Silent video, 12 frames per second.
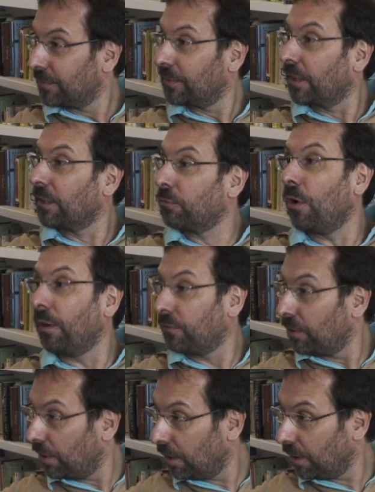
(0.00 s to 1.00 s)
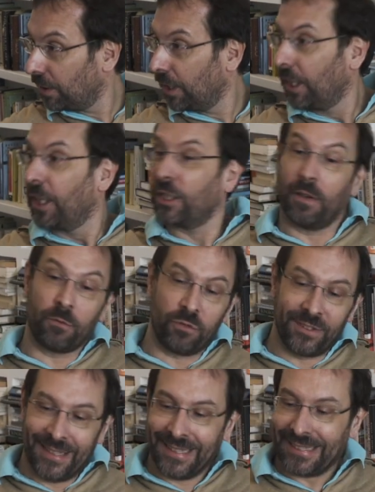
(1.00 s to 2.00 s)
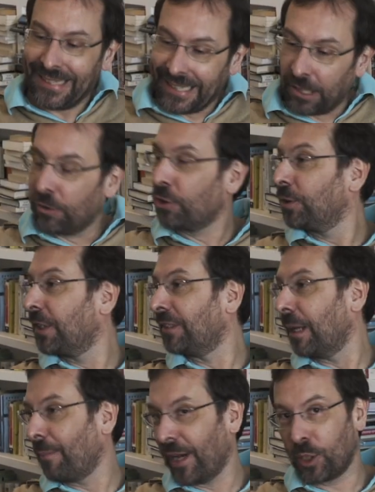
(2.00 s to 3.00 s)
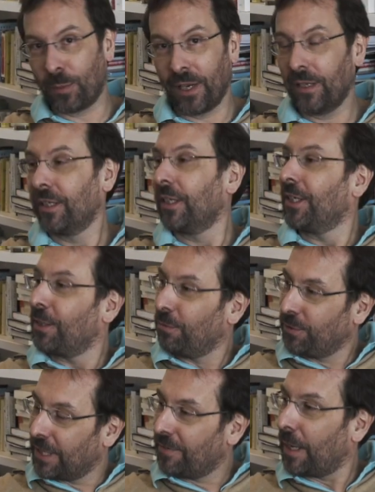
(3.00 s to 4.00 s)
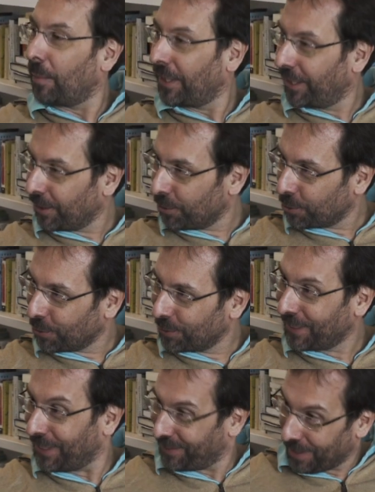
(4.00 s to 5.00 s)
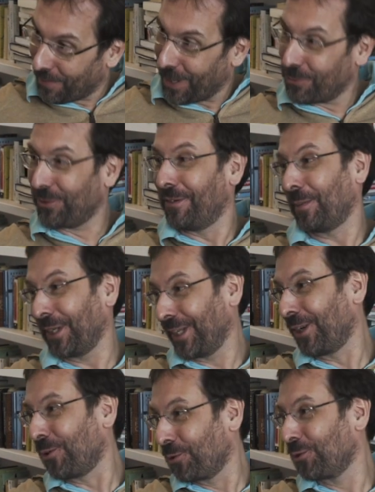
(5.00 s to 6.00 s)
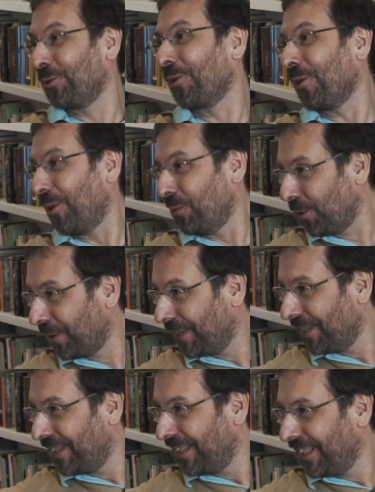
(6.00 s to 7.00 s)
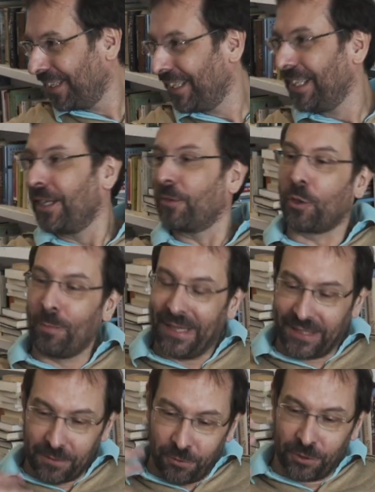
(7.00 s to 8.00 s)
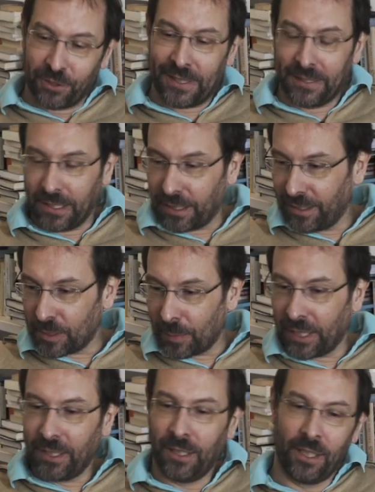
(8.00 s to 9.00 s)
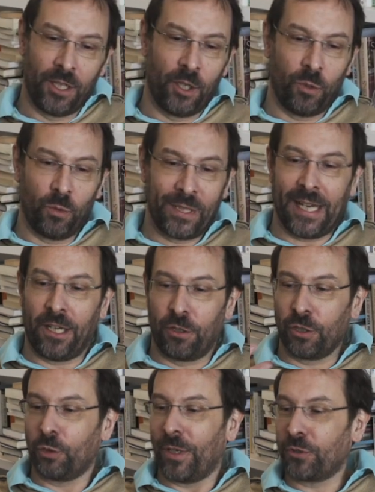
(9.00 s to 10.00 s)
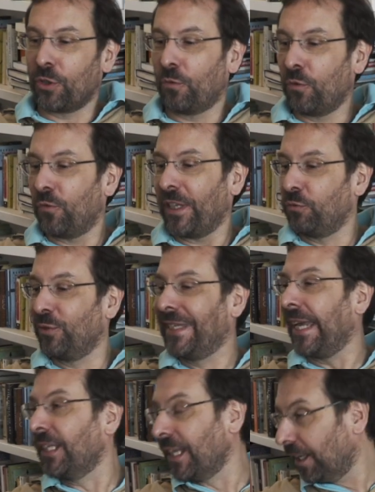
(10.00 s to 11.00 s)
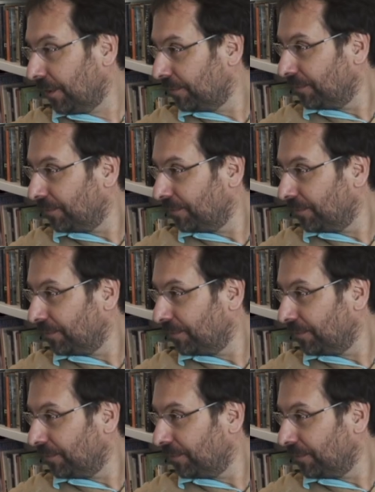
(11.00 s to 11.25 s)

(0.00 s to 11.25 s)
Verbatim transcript: Ça, ça vous rend fort. Chaque fois que vous essayez quelque chose, si ça ne marche pas, vous avez appris quelque chose. Et si ça marche, vous avez appris quelque chose d'encore mieux. Donc mettez-vous dans un état d'esprit où quel que soit ce que vous faites, vous gagnez.